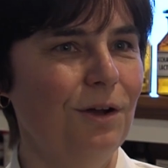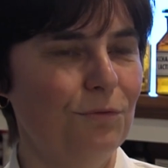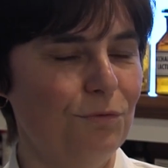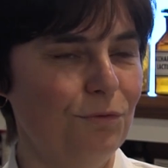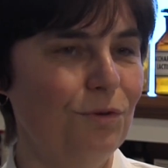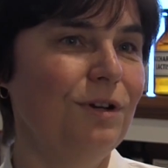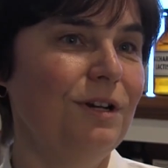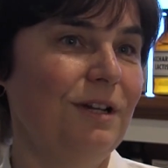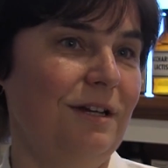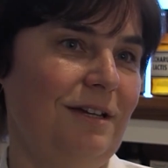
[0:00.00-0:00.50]

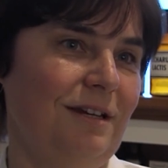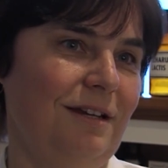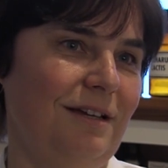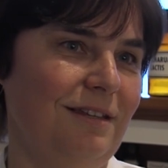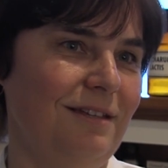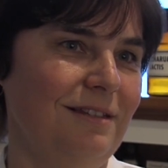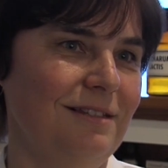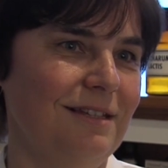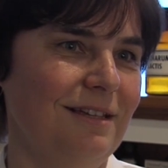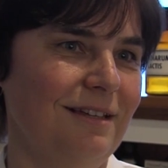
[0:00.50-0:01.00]
vorher
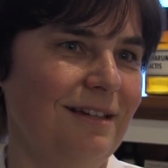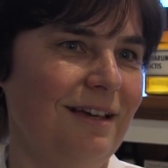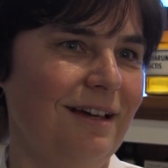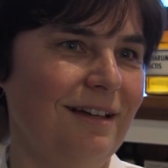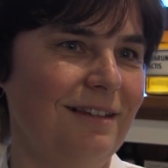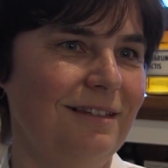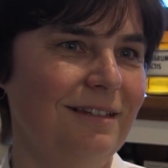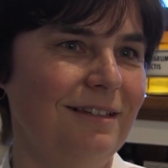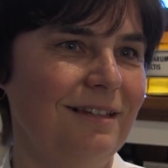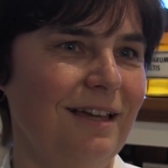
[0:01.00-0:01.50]
gerade in seine
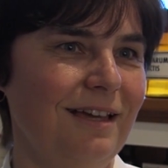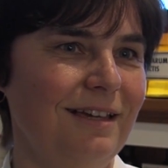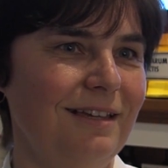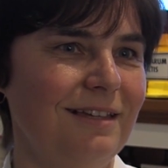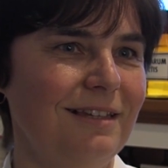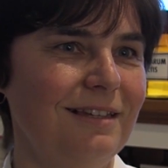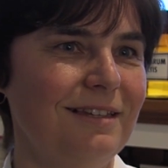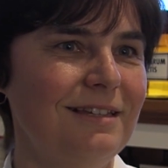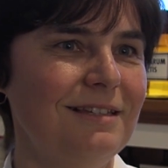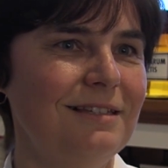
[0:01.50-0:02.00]
Hand hinein
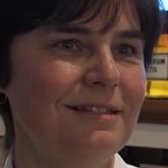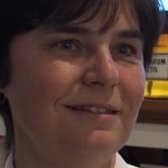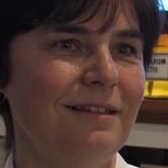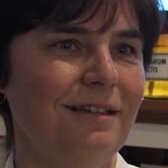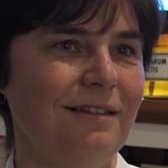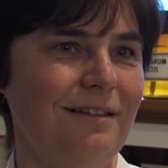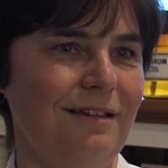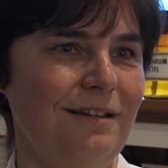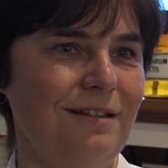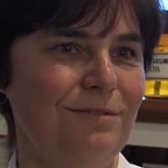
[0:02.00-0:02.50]
genießt hat.